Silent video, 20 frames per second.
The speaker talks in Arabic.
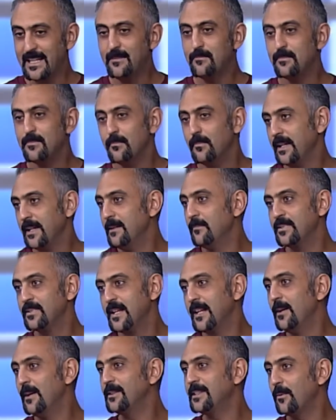لي يعني
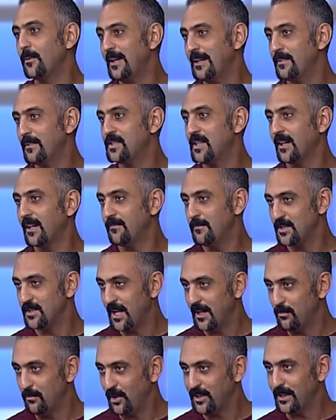سنوات طويله بشتغل في
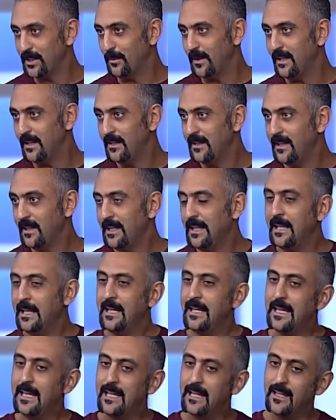مجال المحتوى
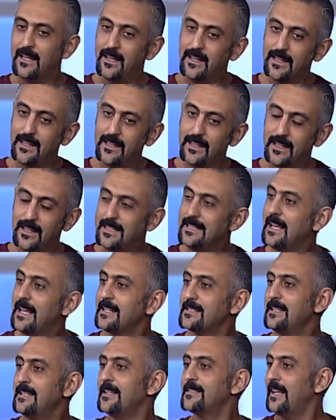آه
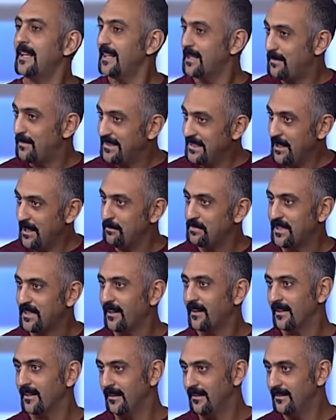الناس لا زالت بتحب
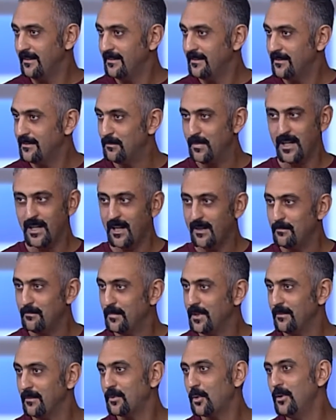تقرا برغم
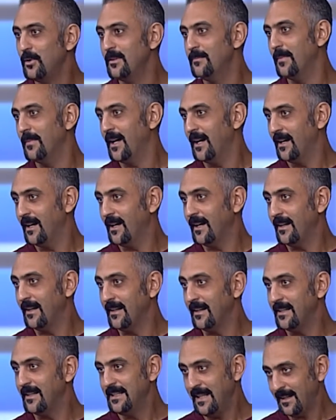من كل ما
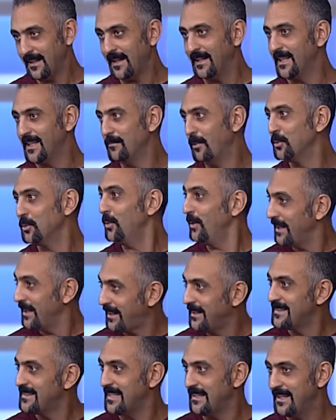ينحك هذا الموضوع
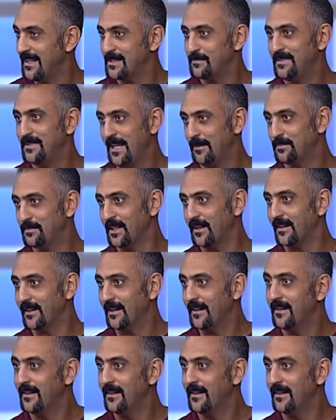لكن لسه الناس بتحب تقرا